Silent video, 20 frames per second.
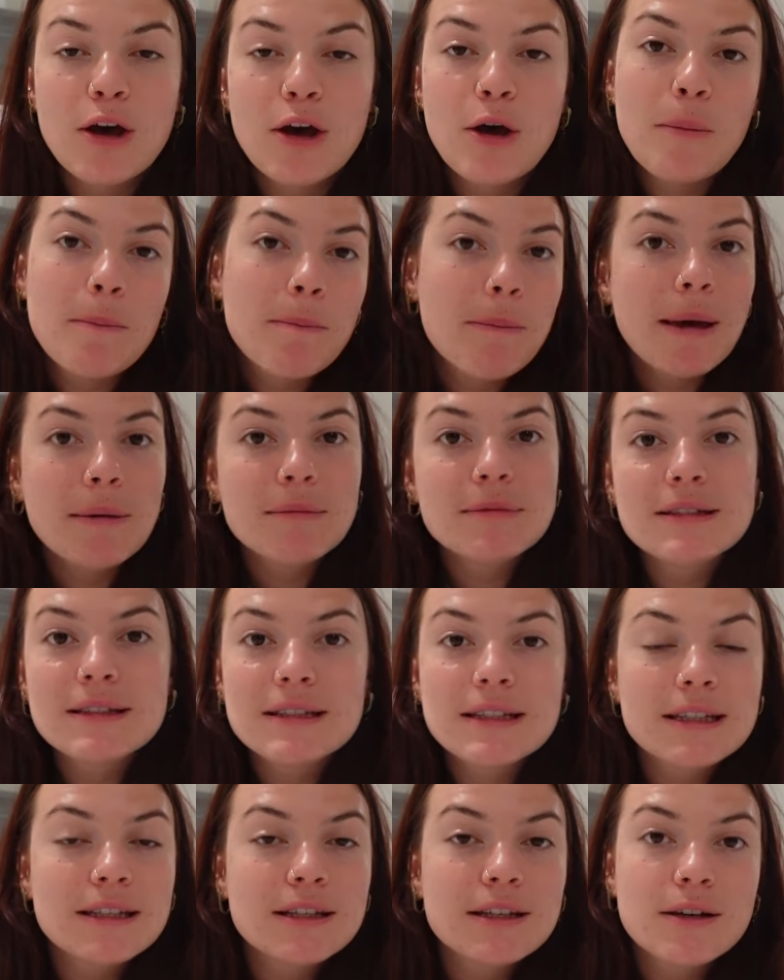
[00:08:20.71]
Euh, même
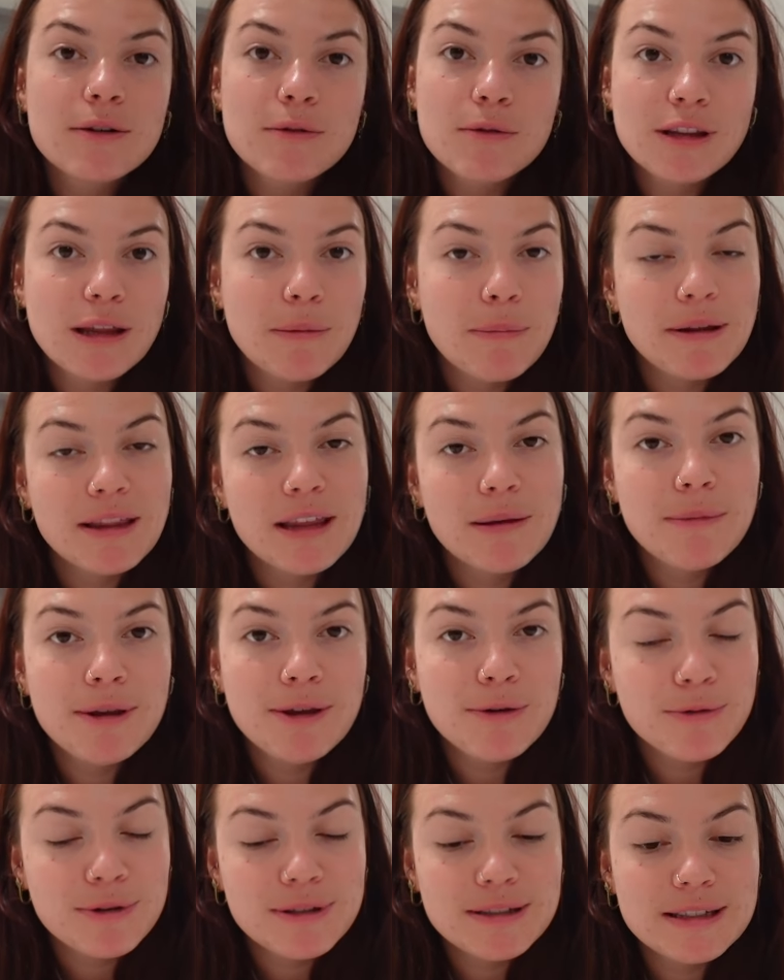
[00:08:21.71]
si on n'est pas des
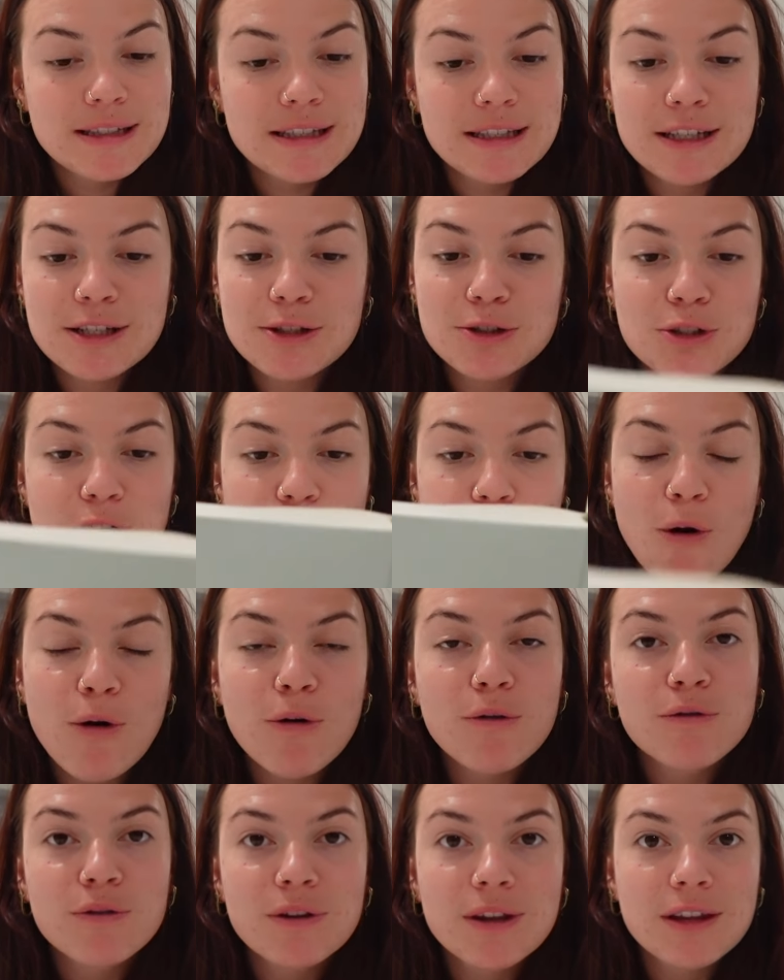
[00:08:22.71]
mignons ici, j'ai
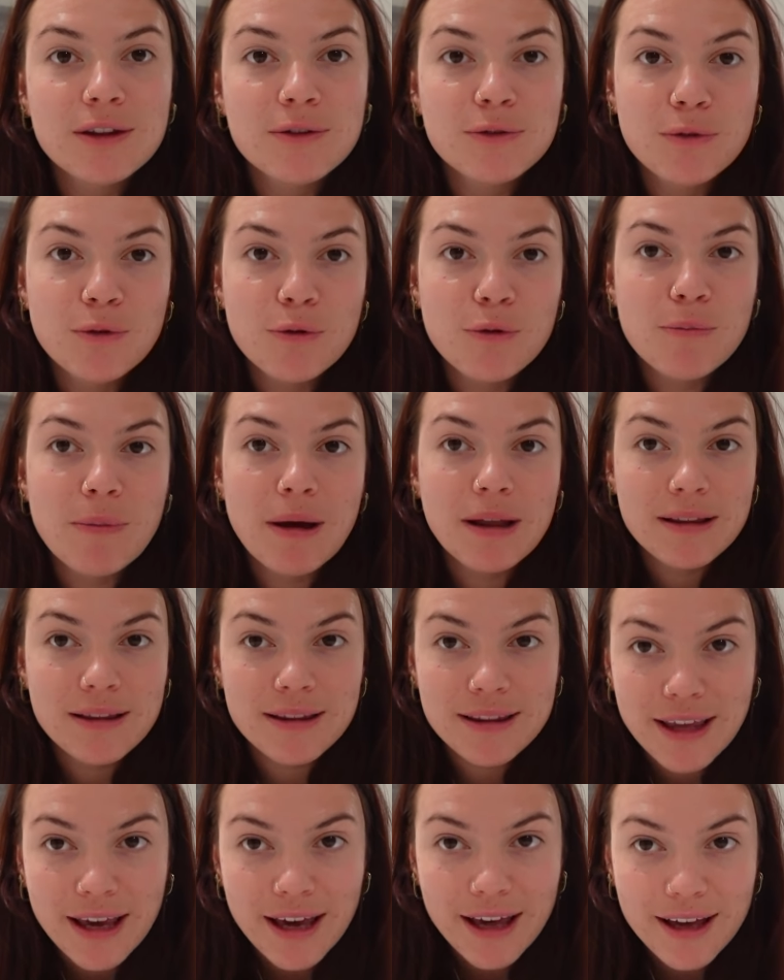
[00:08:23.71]
envie de
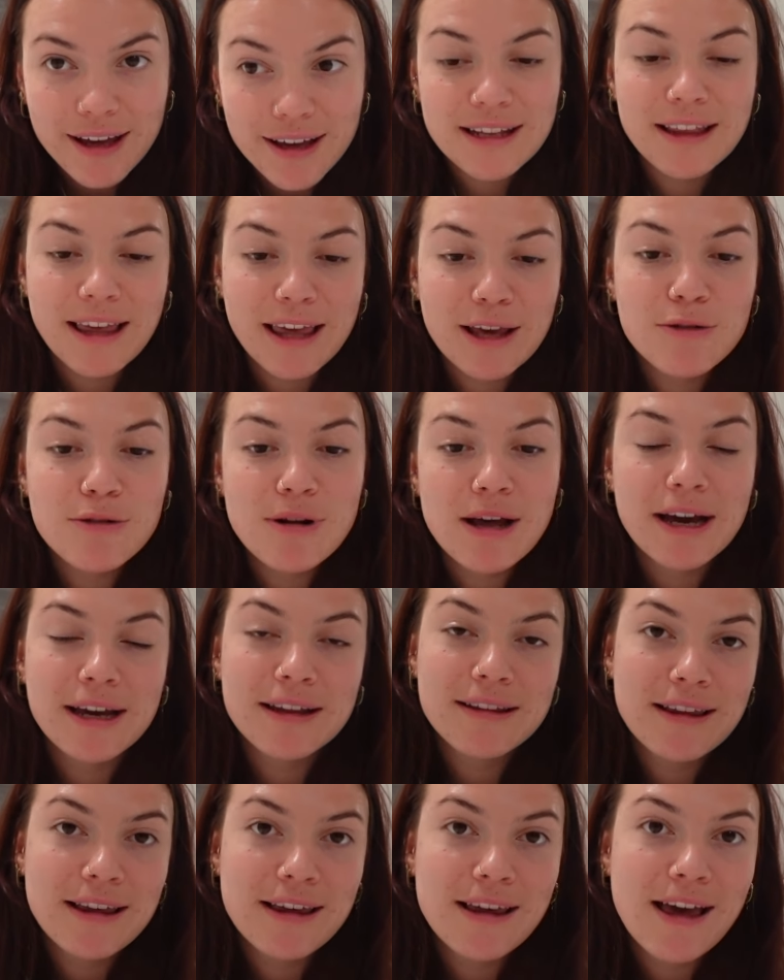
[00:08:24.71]
maintenir cette
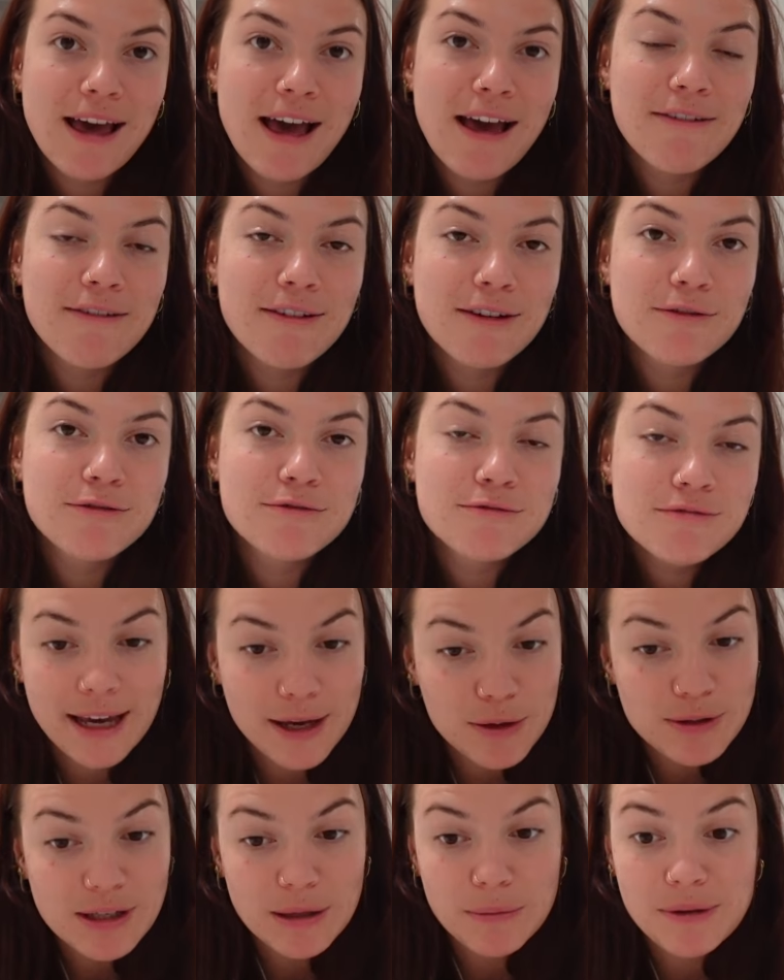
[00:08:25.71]
régularité avec vous.
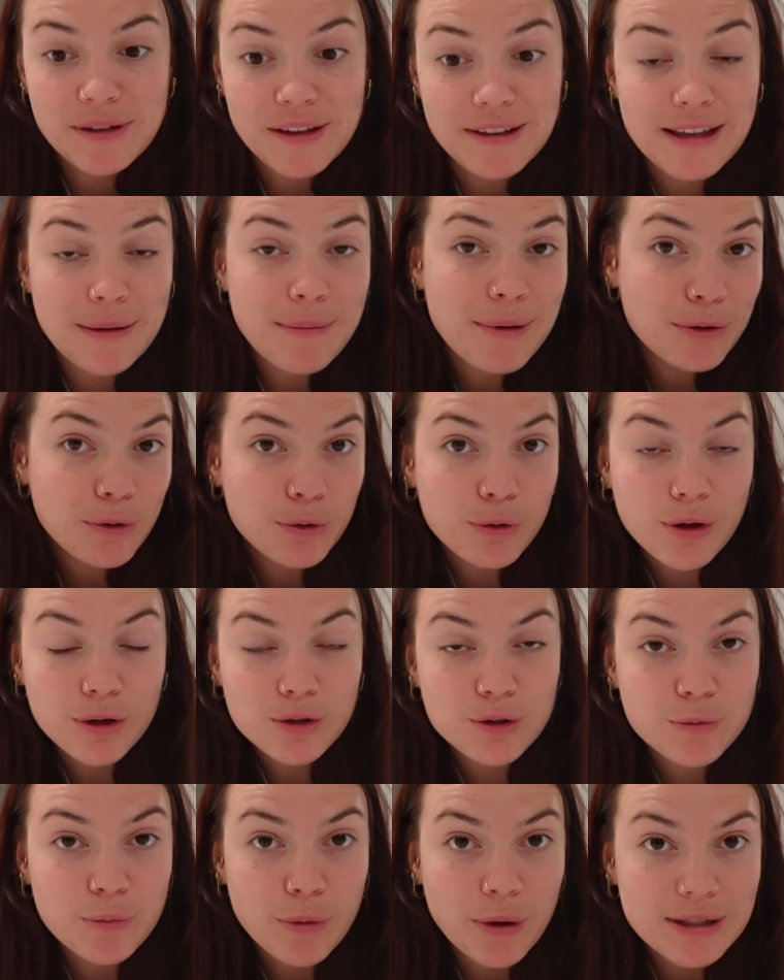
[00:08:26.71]
Réussir mes examens de
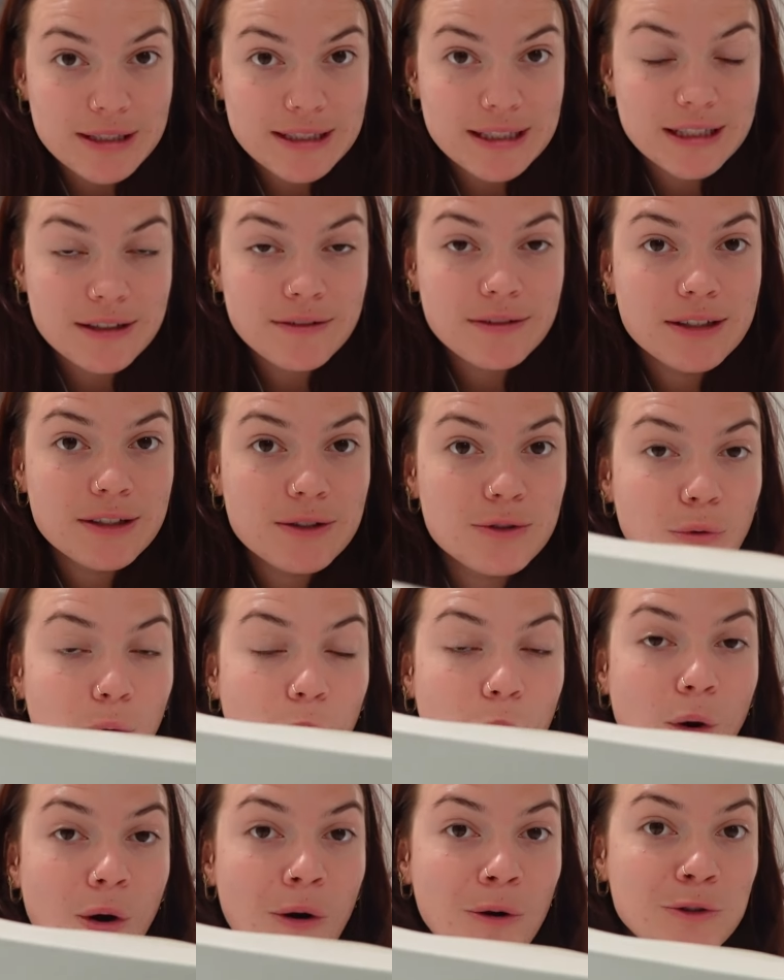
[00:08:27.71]
coach sportif qui
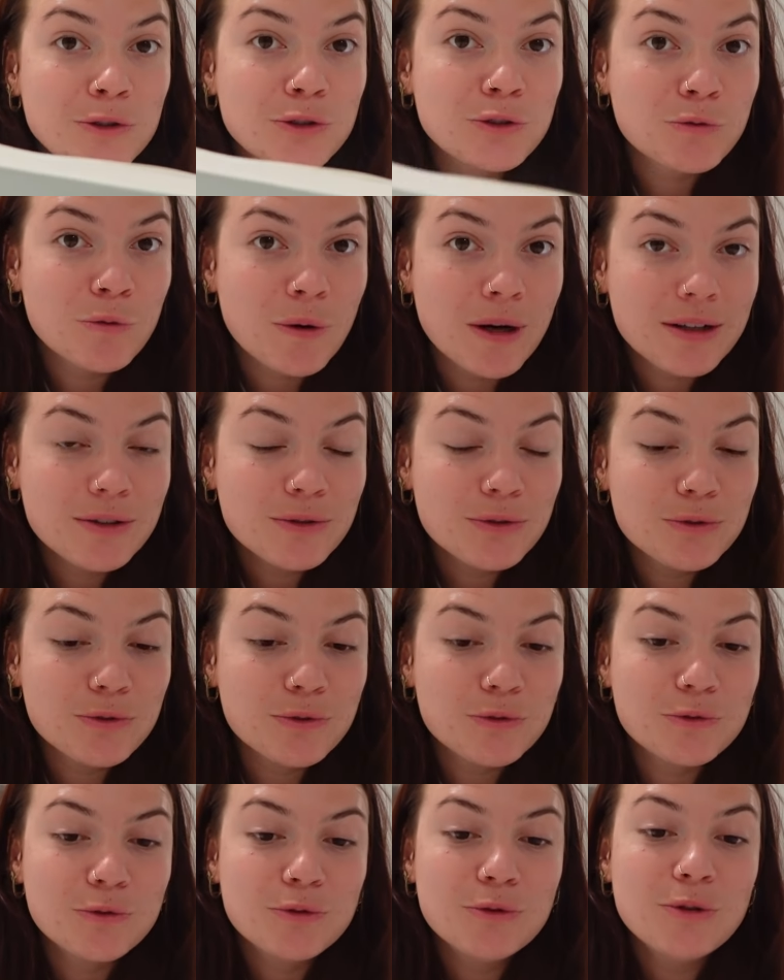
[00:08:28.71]
seront en juin du
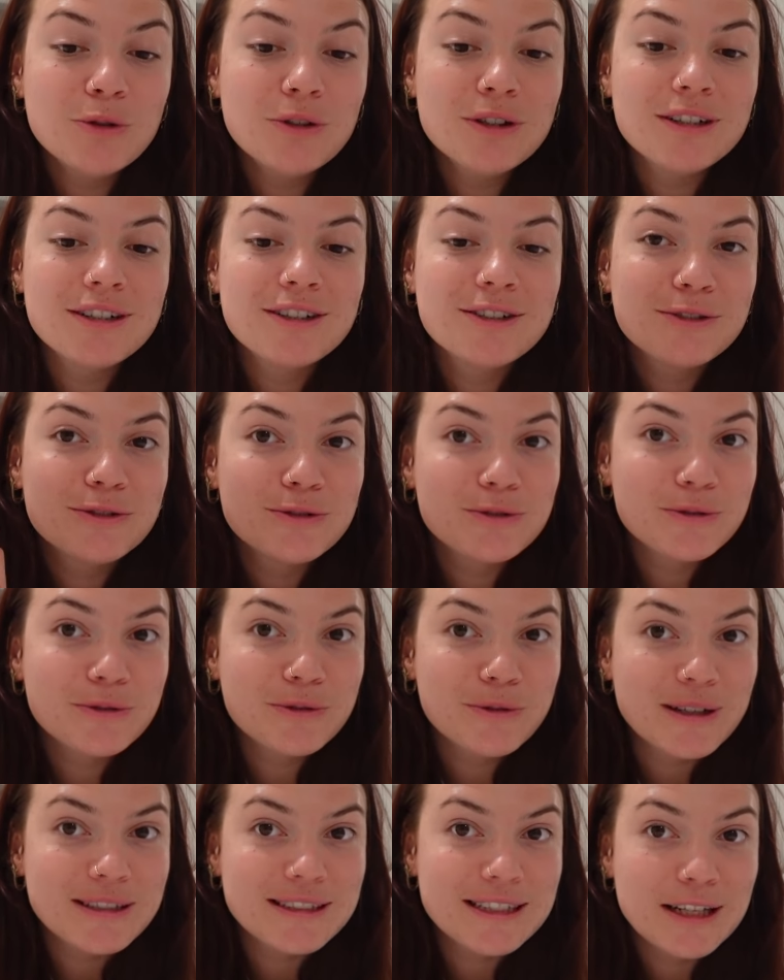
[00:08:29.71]
coup. Euh,
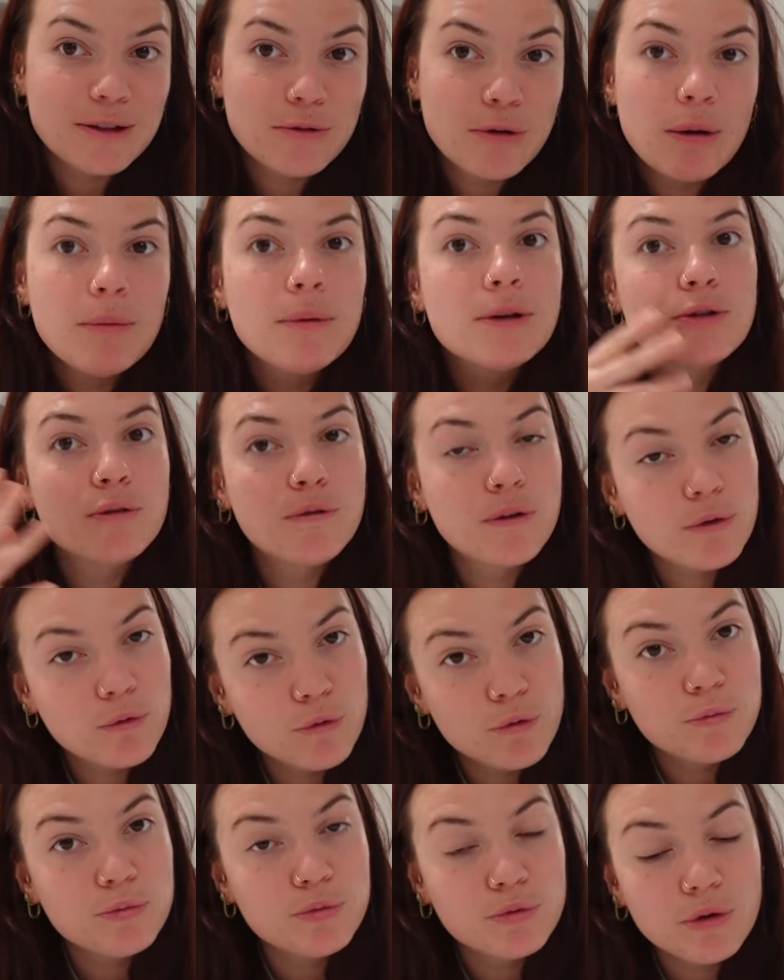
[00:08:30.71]
croise les doigts, mais je fais
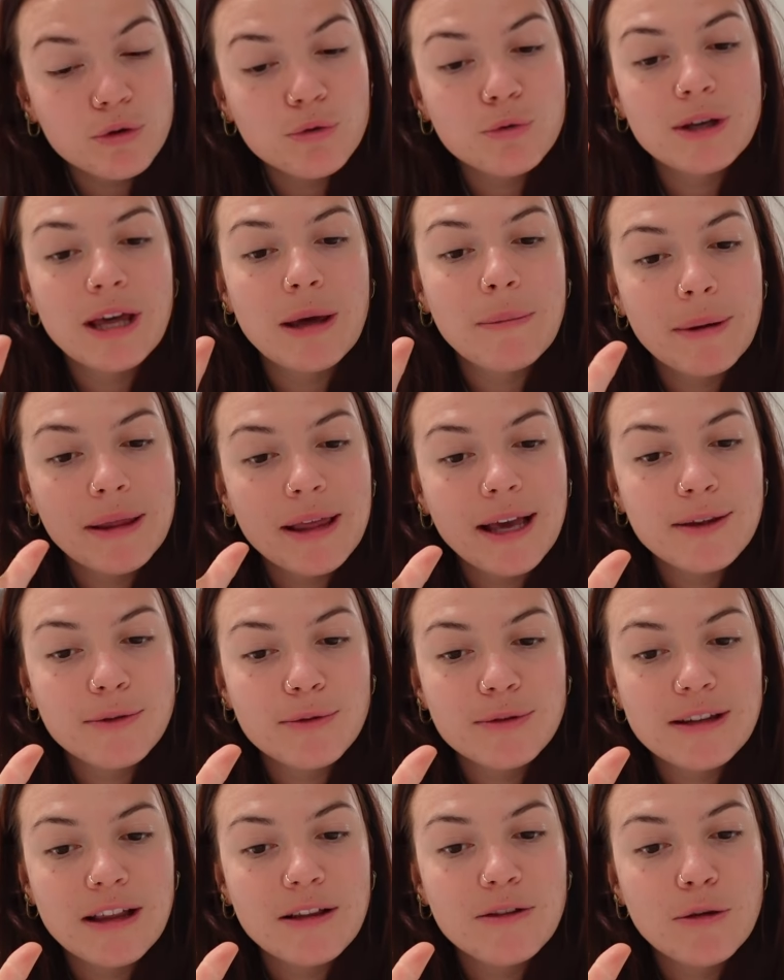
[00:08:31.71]
tout pour, donc il n'y a pas de
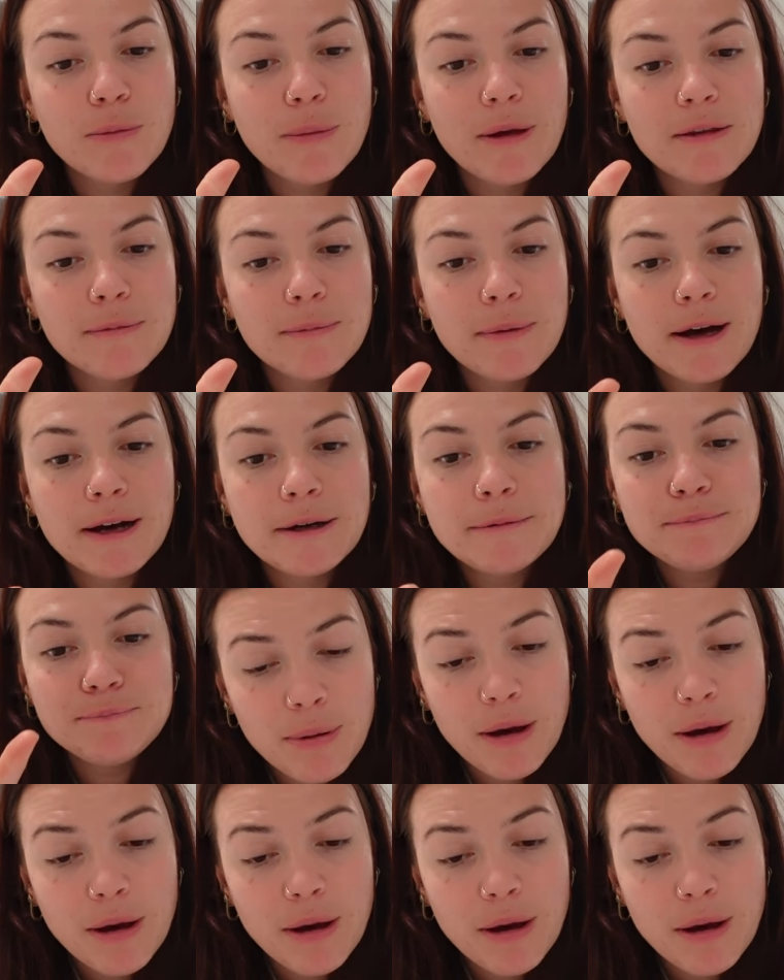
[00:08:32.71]
raison que ça ne se passe pas.